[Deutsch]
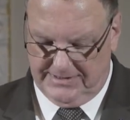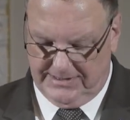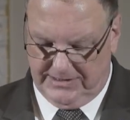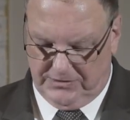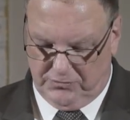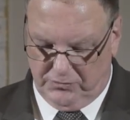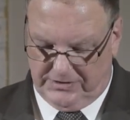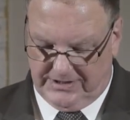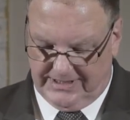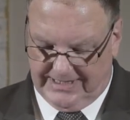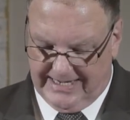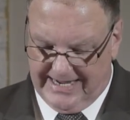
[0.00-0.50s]

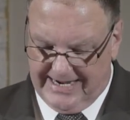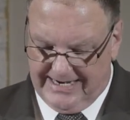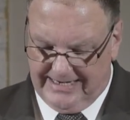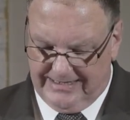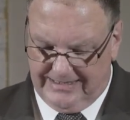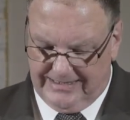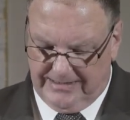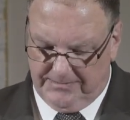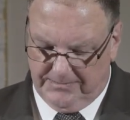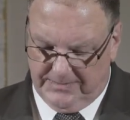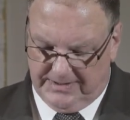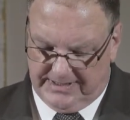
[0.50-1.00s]
zu
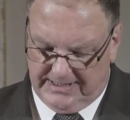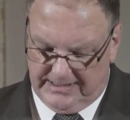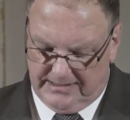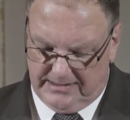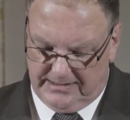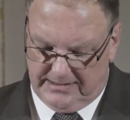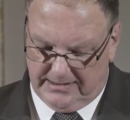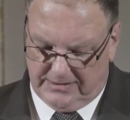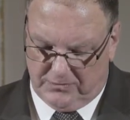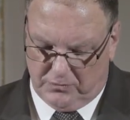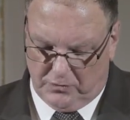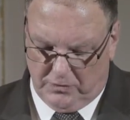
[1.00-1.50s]
drängen, im Sinne
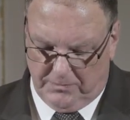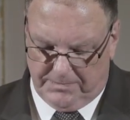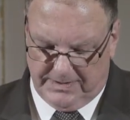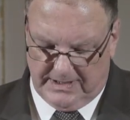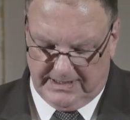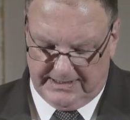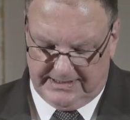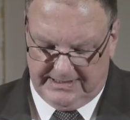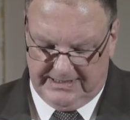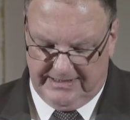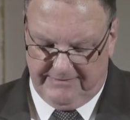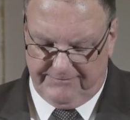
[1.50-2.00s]
des
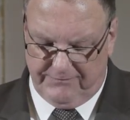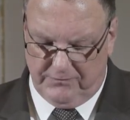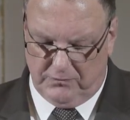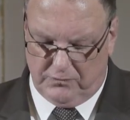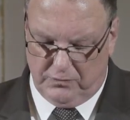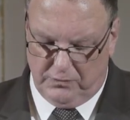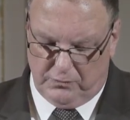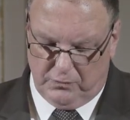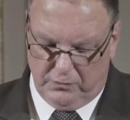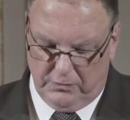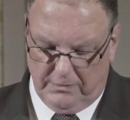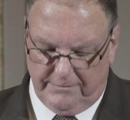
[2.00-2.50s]
kooperativen
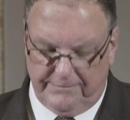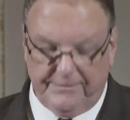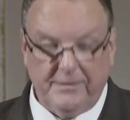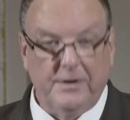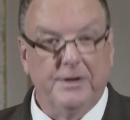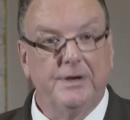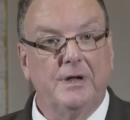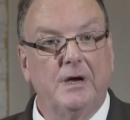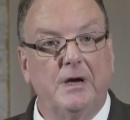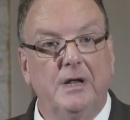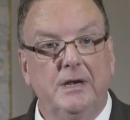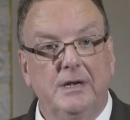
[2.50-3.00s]

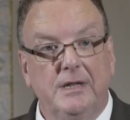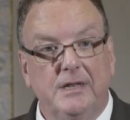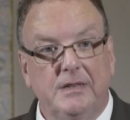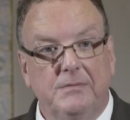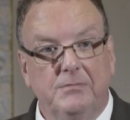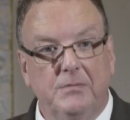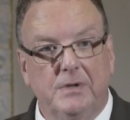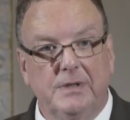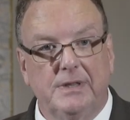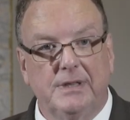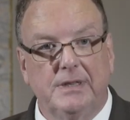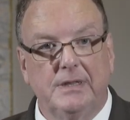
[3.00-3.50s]

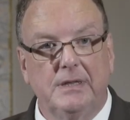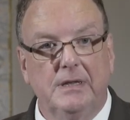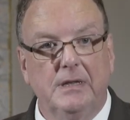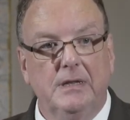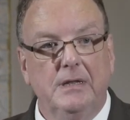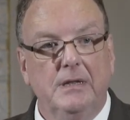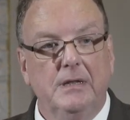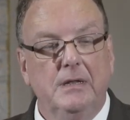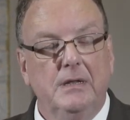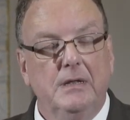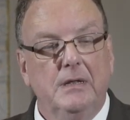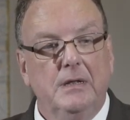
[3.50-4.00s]
Kulturföderalismus
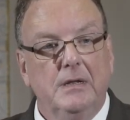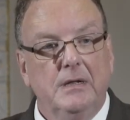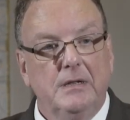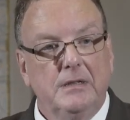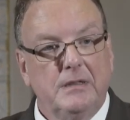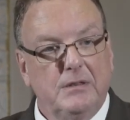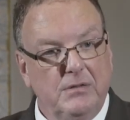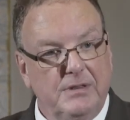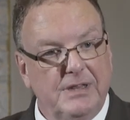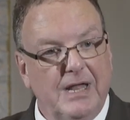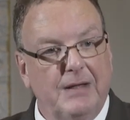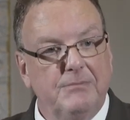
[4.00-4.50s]

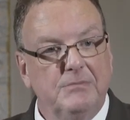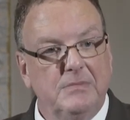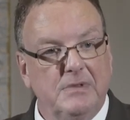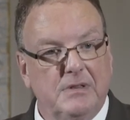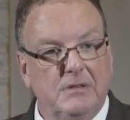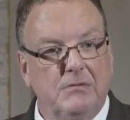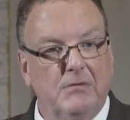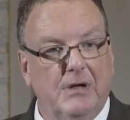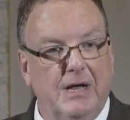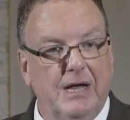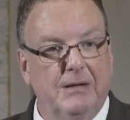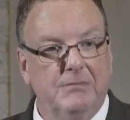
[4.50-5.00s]

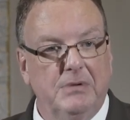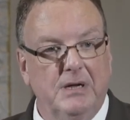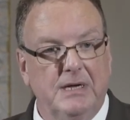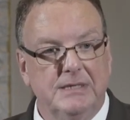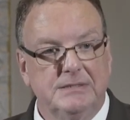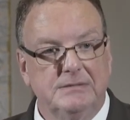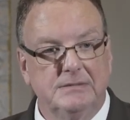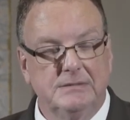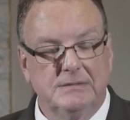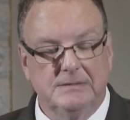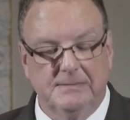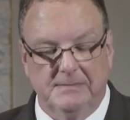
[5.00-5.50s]

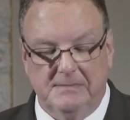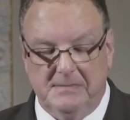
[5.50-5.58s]
zusammenzuarbeiten.